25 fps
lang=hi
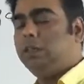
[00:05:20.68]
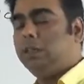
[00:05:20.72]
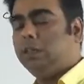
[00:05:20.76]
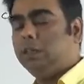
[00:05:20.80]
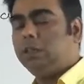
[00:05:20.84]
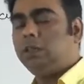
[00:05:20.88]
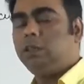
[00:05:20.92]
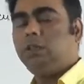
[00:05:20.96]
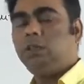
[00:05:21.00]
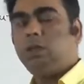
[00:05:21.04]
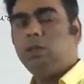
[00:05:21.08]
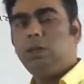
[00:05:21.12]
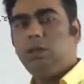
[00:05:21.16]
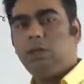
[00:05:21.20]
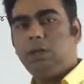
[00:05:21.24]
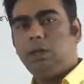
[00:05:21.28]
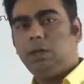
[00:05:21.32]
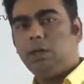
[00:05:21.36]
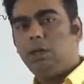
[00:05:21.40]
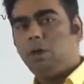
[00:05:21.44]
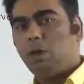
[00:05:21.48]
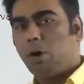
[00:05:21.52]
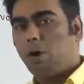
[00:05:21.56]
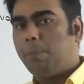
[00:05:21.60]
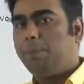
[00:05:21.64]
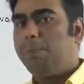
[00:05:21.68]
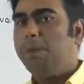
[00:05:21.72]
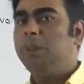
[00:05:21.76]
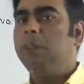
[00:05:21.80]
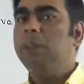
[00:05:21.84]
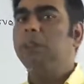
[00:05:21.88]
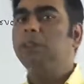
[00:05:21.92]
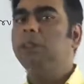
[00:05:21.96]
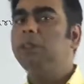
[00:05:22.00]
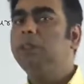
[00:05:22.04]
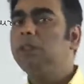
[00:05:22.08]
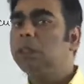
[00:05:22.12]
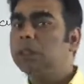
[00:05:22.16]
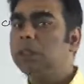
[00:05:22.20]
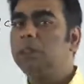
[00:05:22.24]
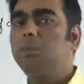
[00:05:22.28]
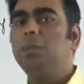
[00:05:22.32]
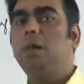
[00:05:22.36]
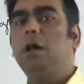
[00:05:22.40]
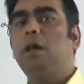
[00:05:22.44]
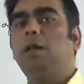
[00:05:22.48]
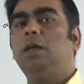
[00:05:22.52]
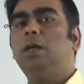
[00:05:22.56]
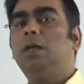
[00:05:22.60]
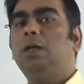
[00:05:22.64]
इस टॉपिक के जस्ट
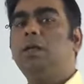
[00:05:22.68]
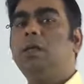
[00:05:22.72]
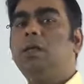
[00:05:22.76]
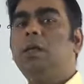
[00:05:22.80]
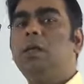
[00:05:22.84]
बाद